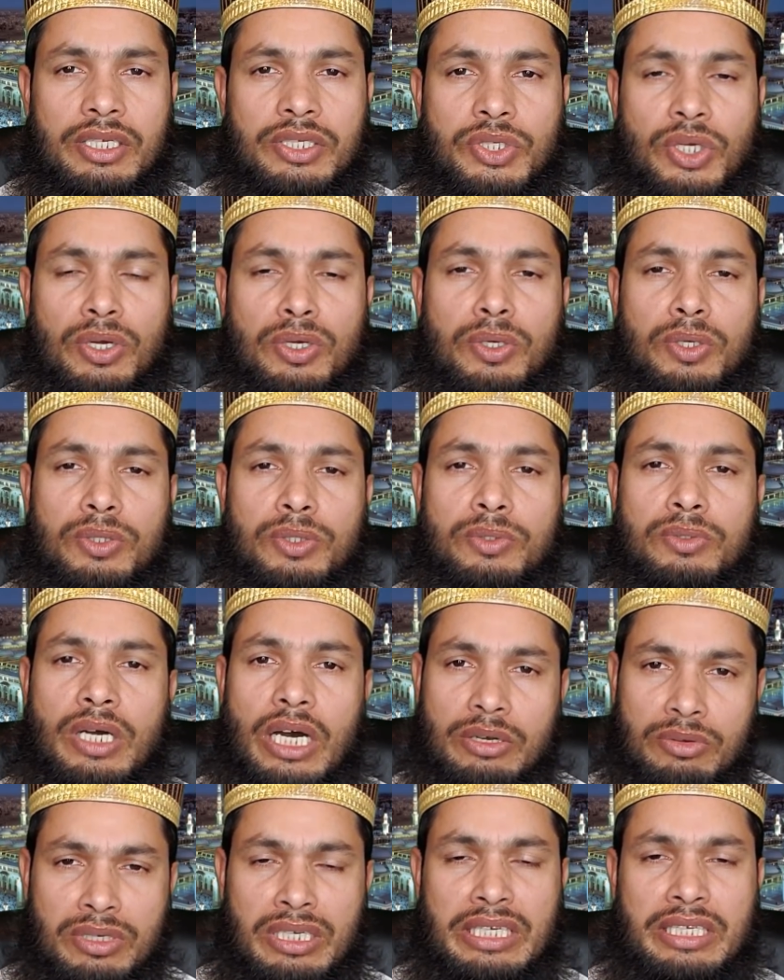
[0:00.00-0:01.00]
সঙ্গত
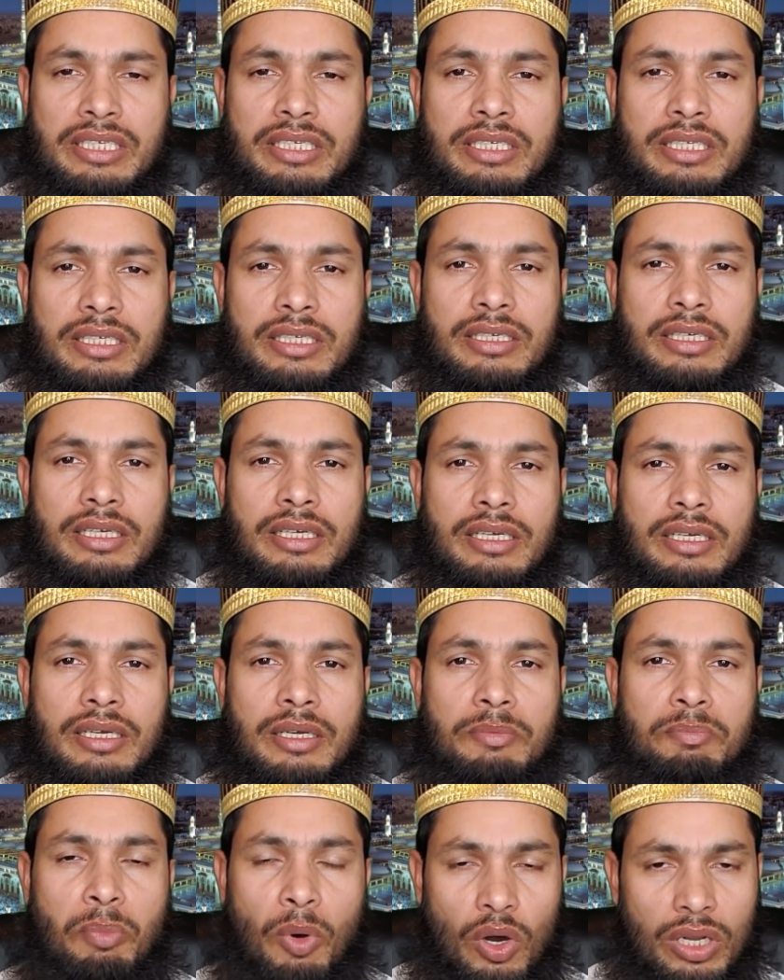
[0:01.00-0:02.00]
কারণেই
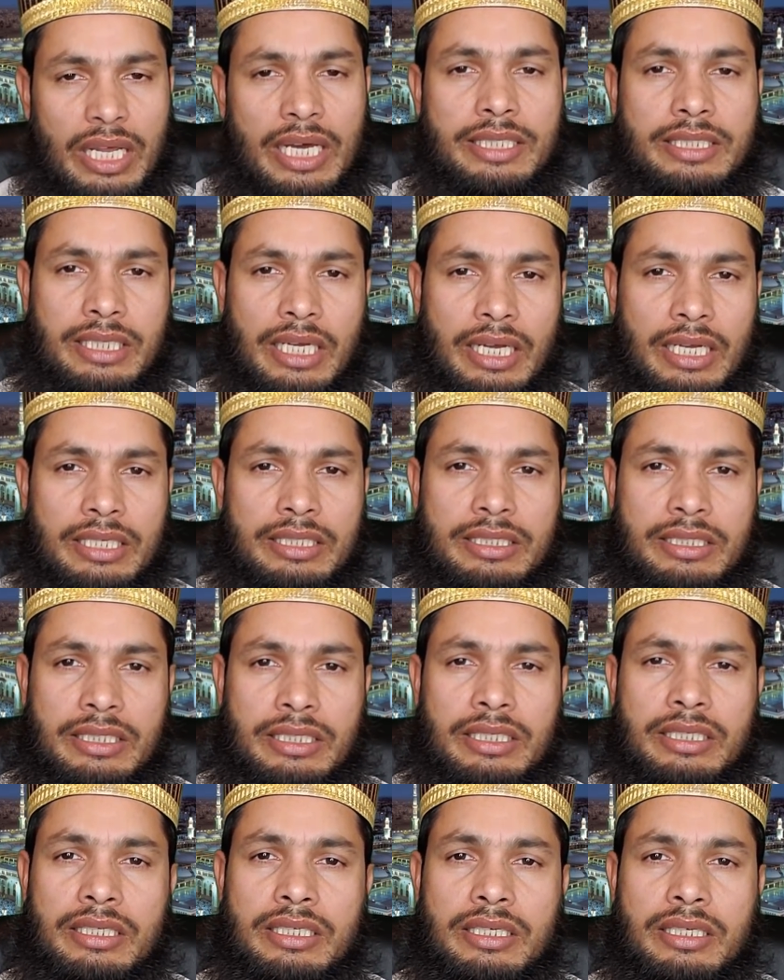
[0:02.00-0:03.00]
বলা যায় যে
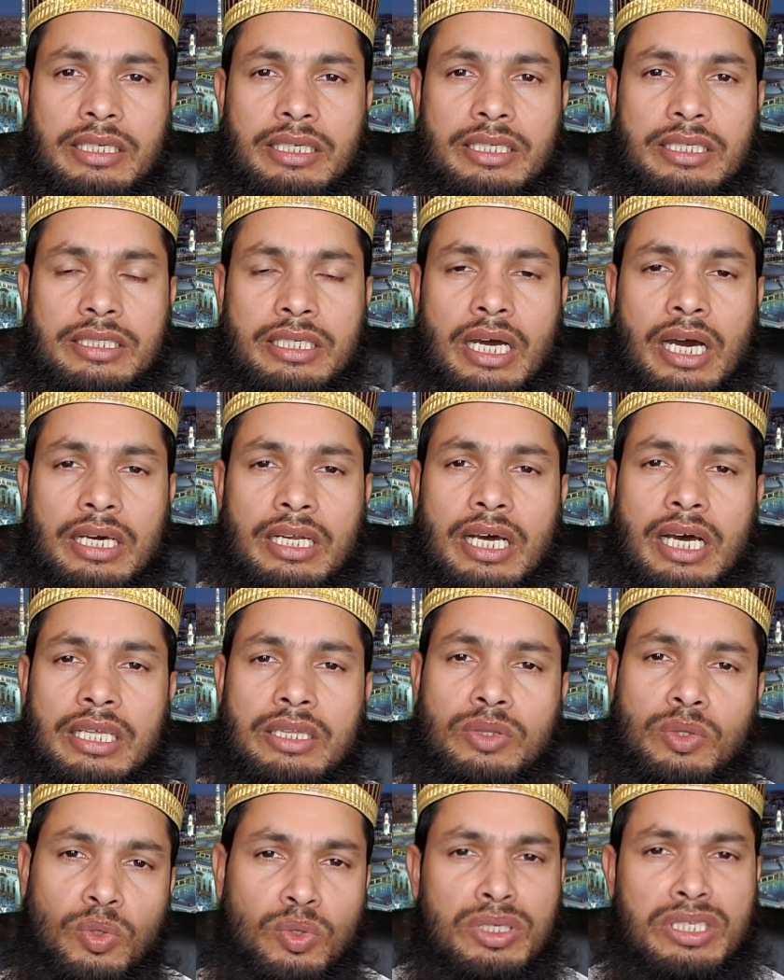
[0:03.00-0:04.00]
সারা
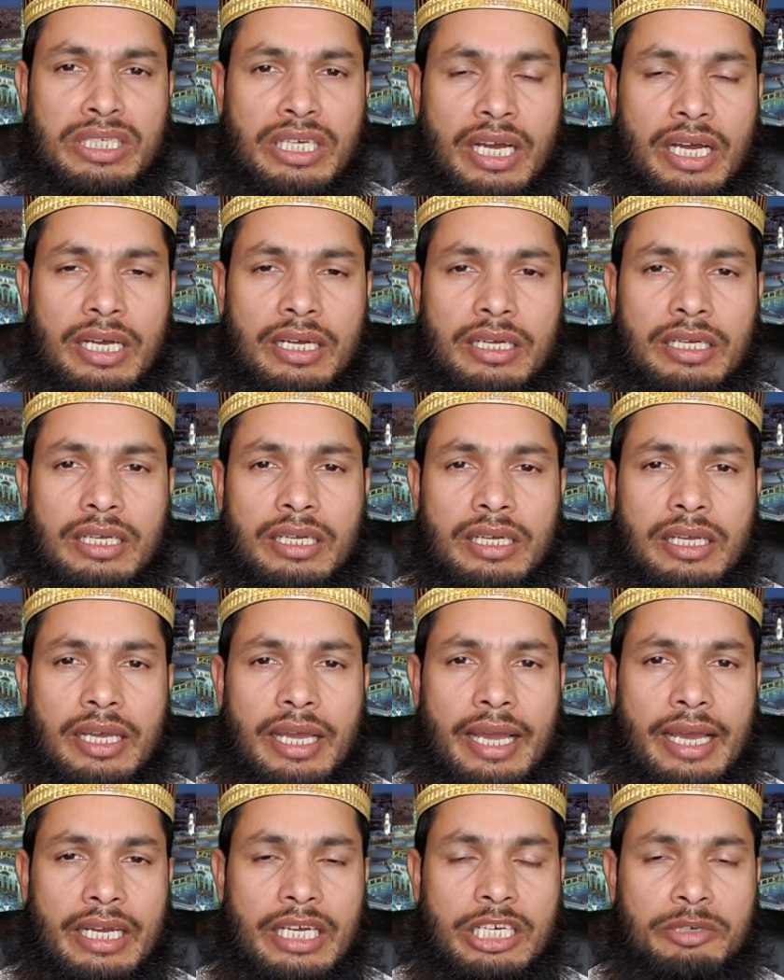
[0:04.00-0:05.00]
দুনিয়া
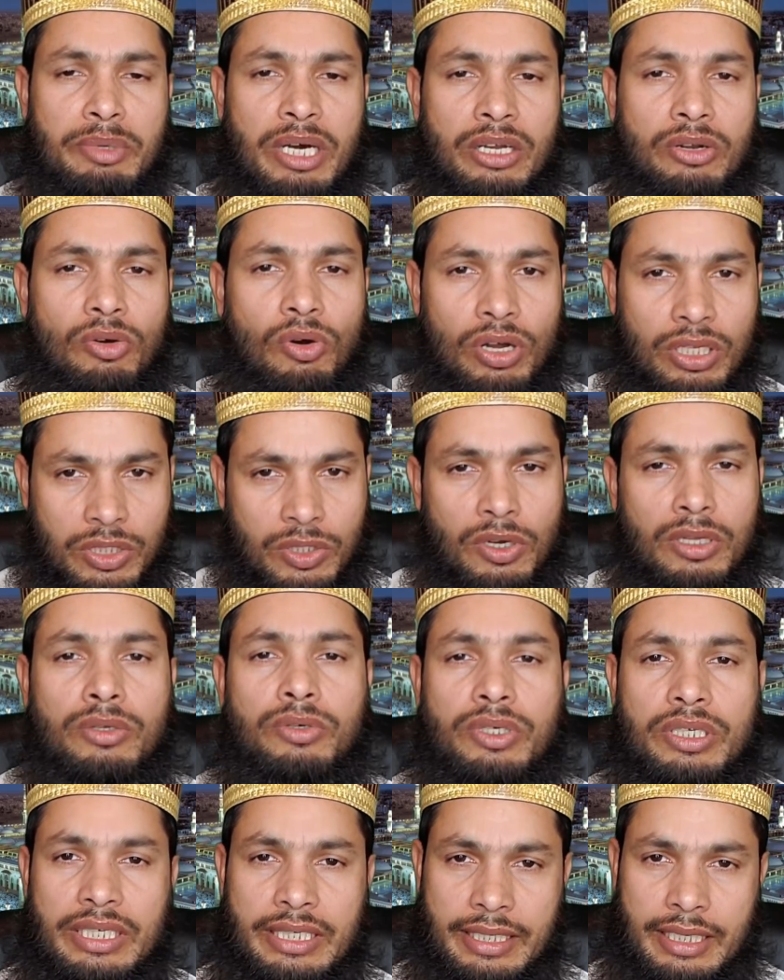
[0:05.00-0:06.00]
একেবার অচল
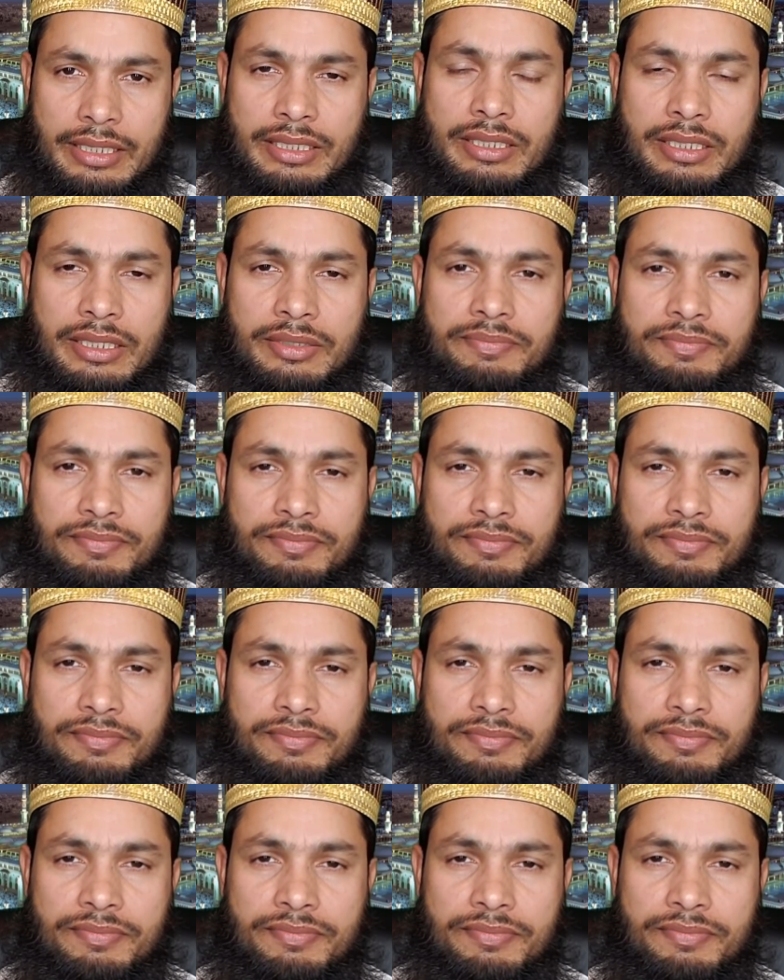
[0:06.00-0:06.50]
হয়ে গেছে